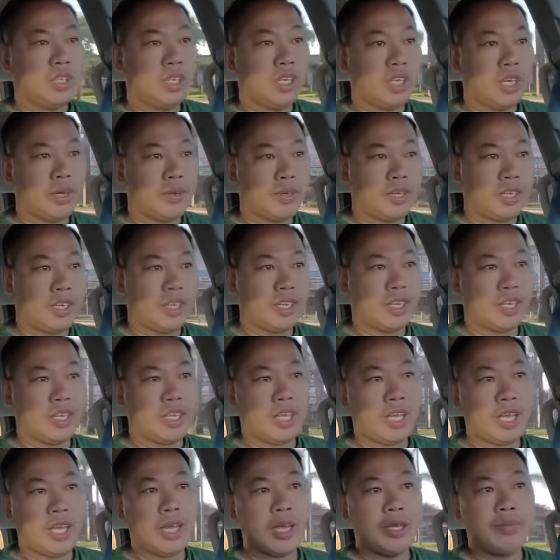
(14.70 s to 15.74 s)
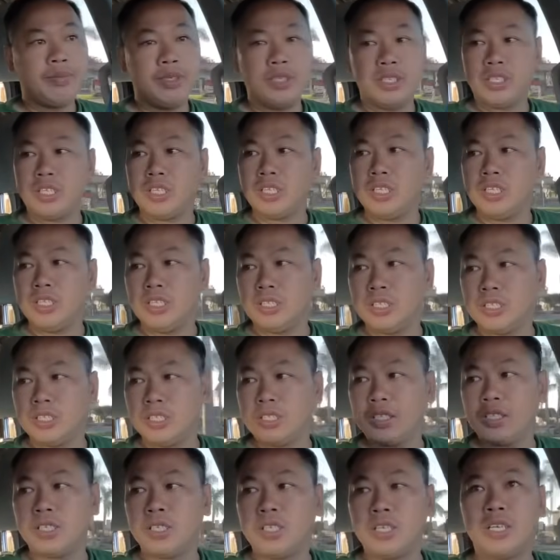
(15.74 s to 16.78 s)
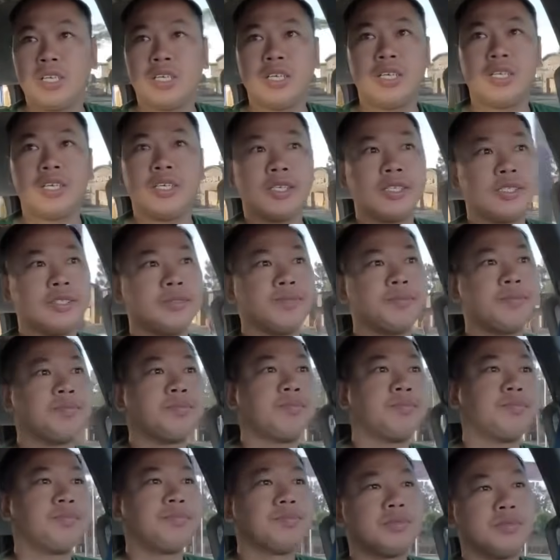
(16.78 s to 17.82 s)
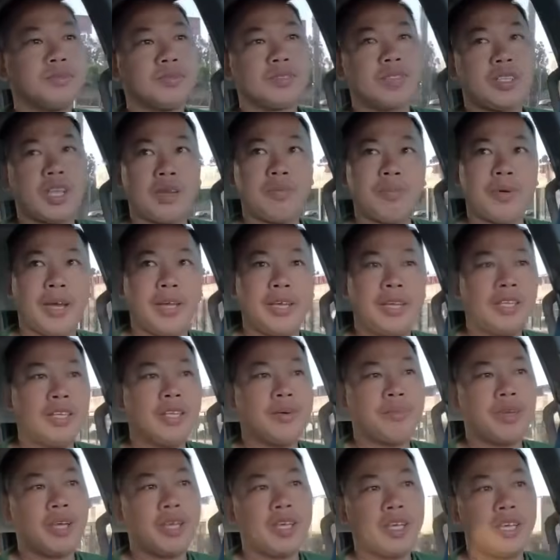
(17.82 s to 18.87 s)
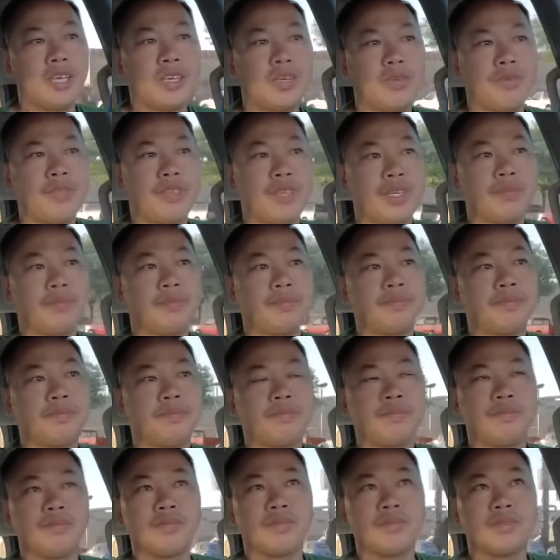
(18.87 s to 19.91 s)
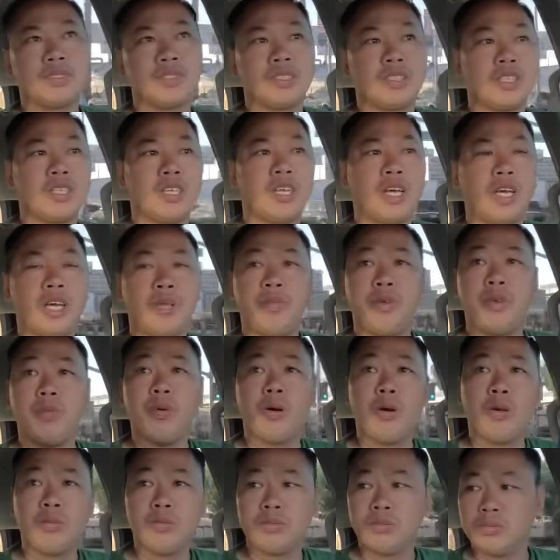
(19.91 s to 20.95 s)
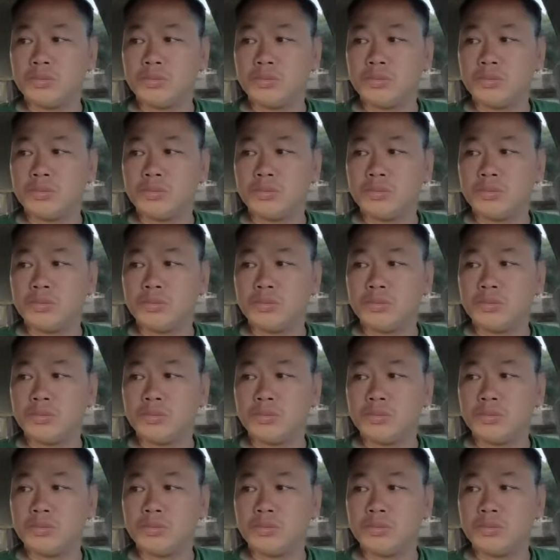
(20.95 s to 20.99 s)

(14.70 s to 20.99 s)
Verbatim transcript: Hôm nay là ngày 29 uh, à, tháng 7 năm 2024.